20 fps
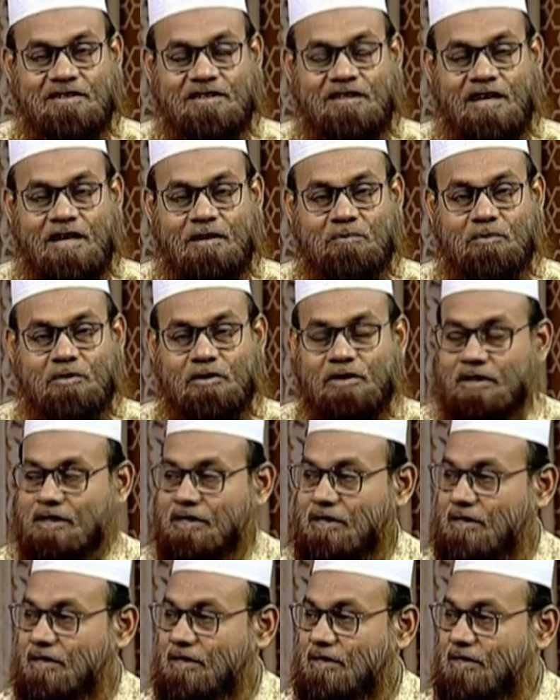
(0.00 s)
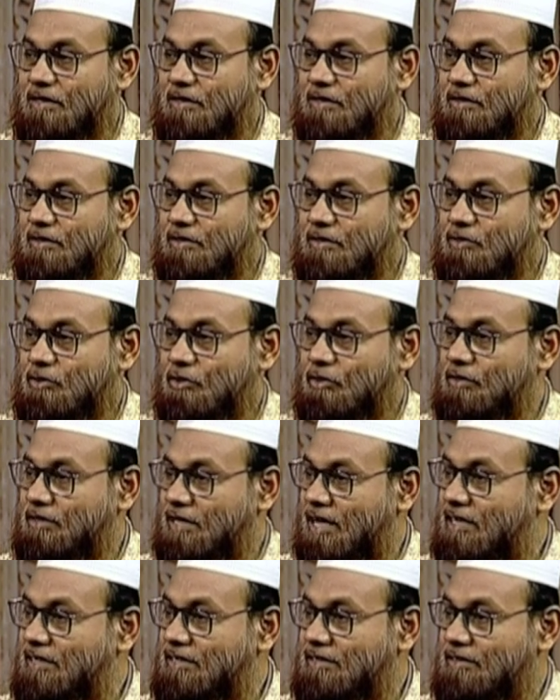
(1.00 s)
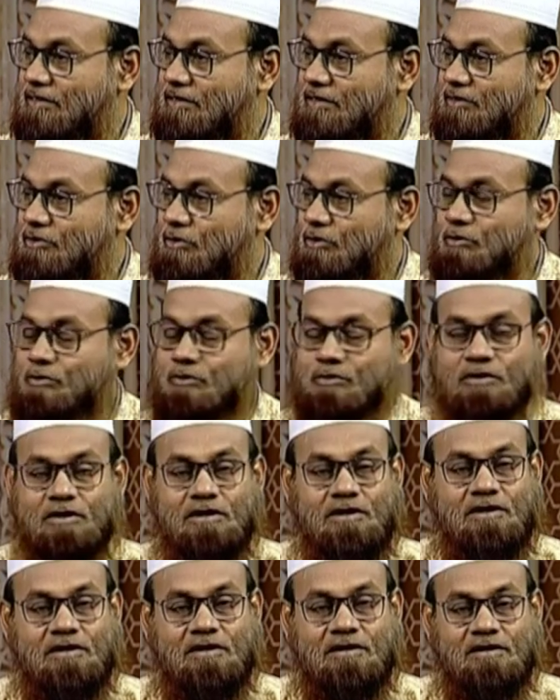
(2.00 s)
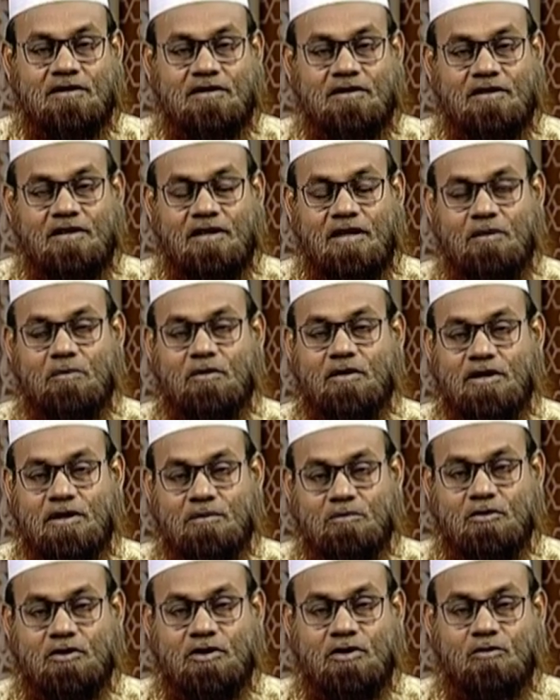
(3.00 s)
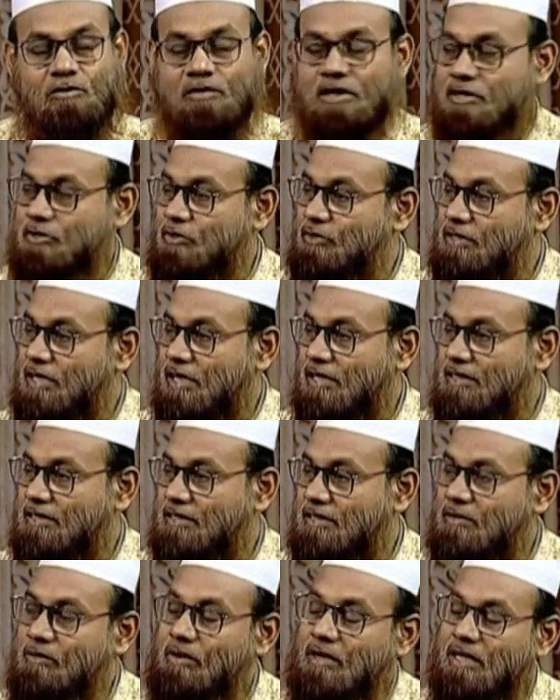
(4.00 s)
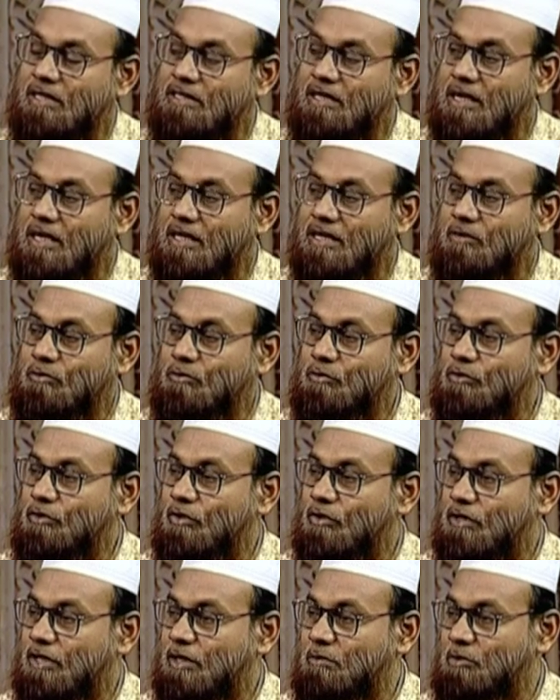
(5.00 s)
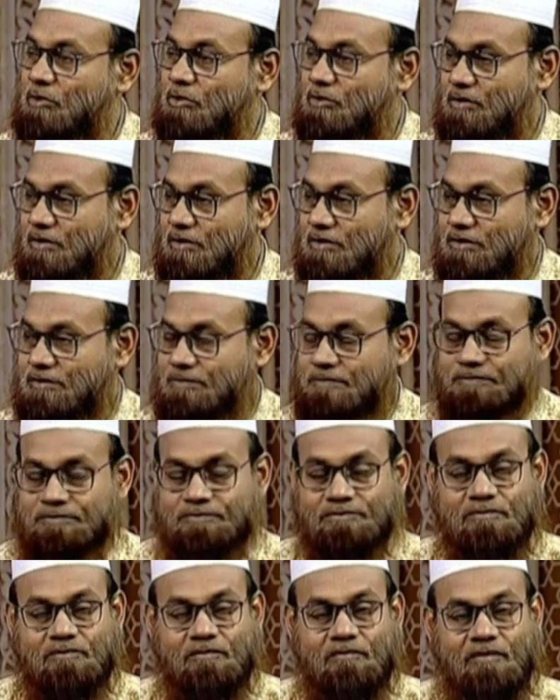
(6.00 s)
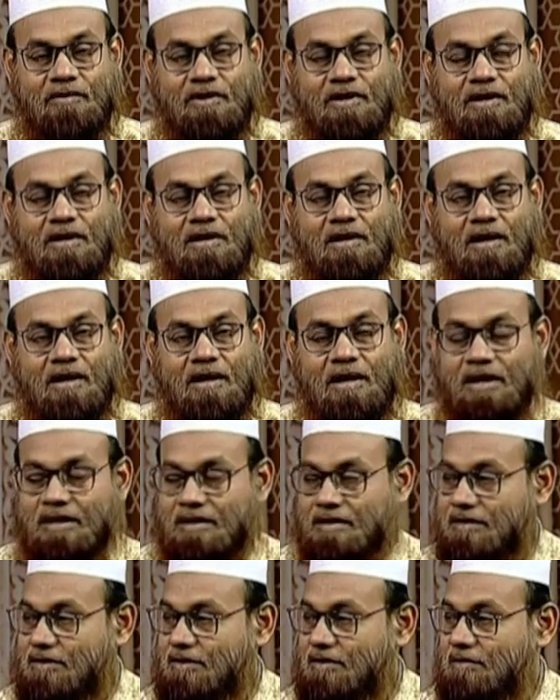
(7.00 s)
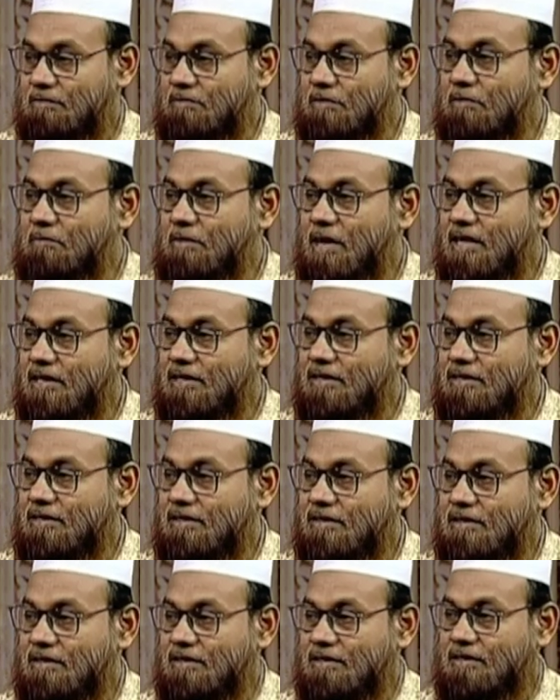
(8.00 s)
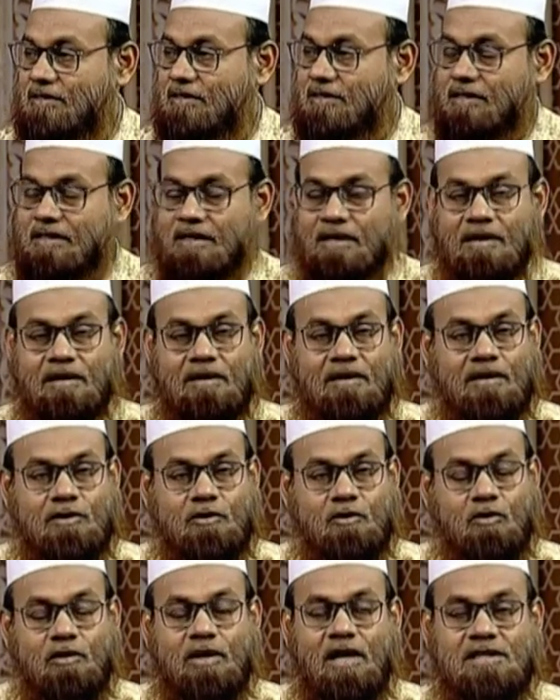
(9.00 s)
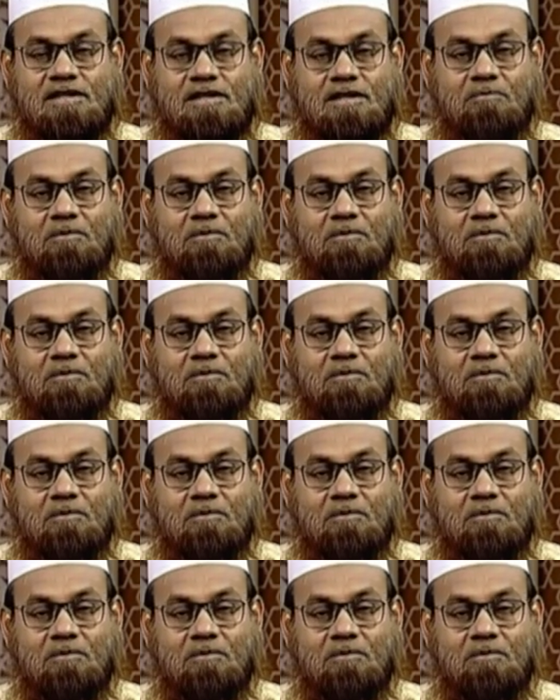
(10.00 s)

তারপরে সন্তান সন্ততি এবং এদের মধ্যে কন্যা সন্তান এটাও আল্লাহ তালা একটা অনুগ্রহ নিয়ামত আর মেহমান যখন আসে